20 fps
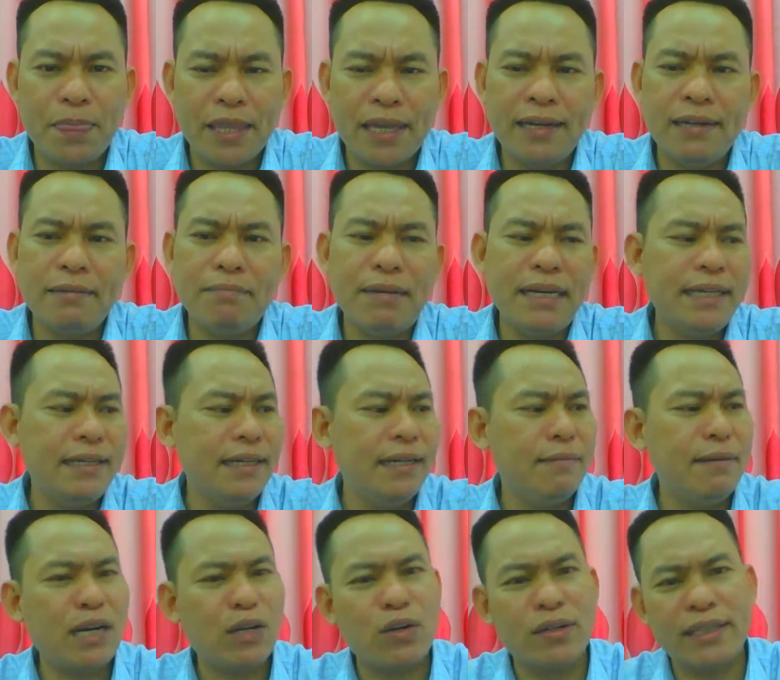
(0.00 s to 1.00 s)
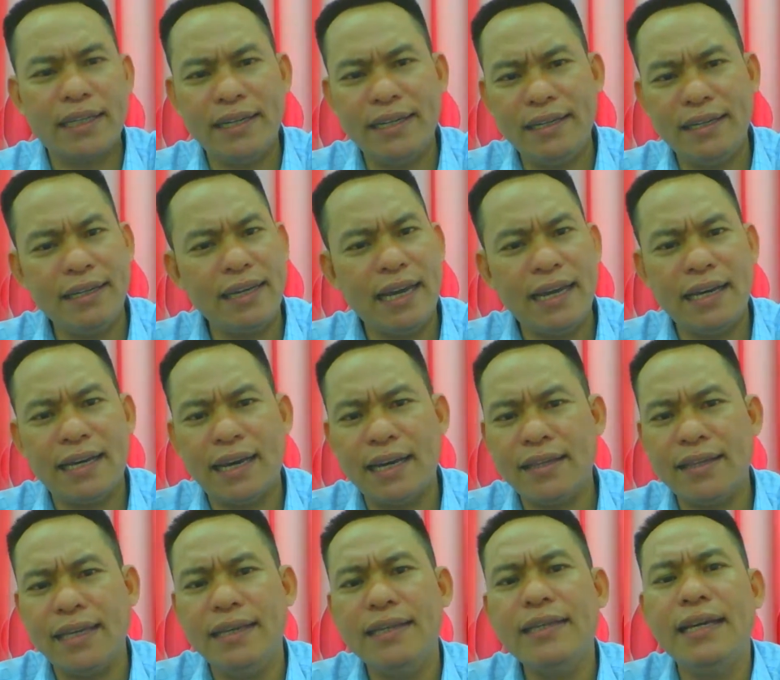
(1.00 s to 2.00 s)
cho nên bây giờ bà con thấy đi ngay
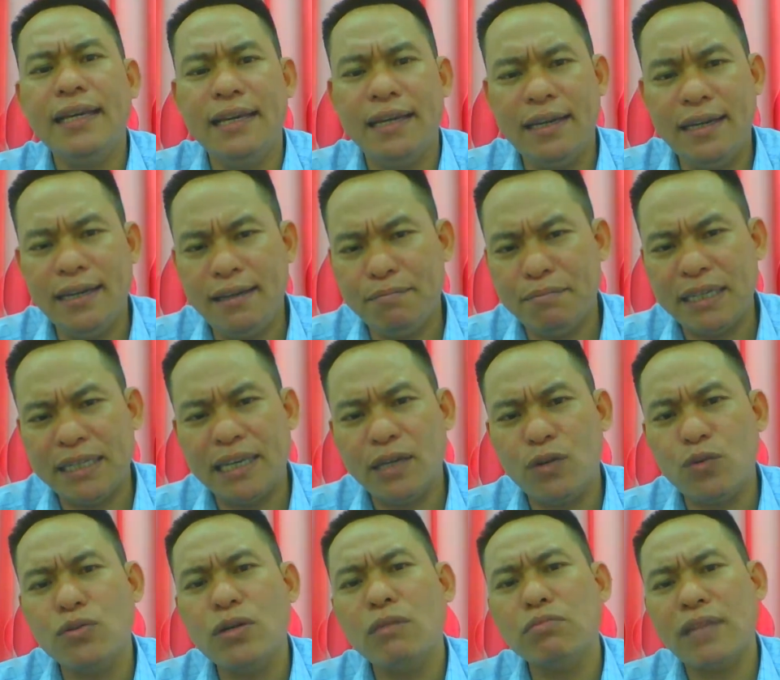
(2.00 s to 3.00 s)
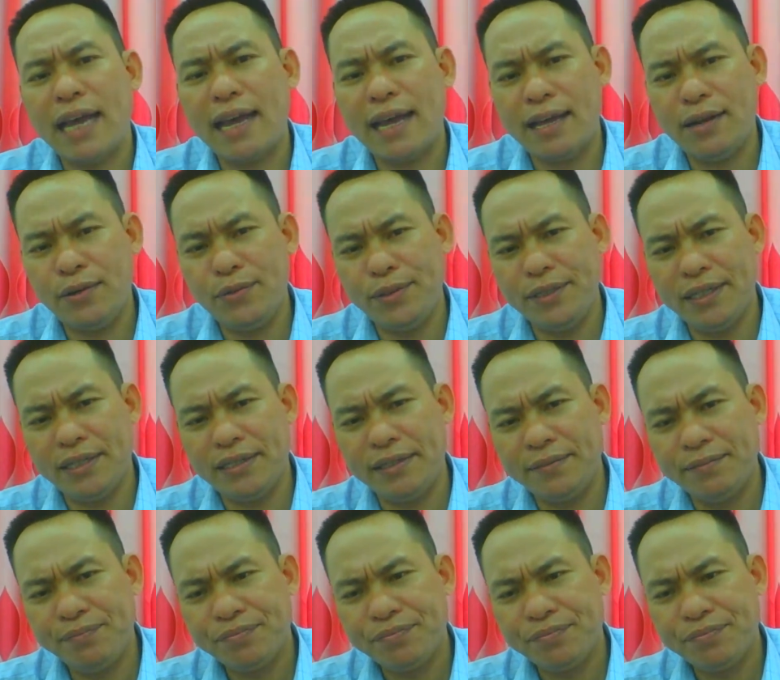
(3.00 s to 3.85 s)
cả chị nghĩa mà chị cũng không tha luôn quý vị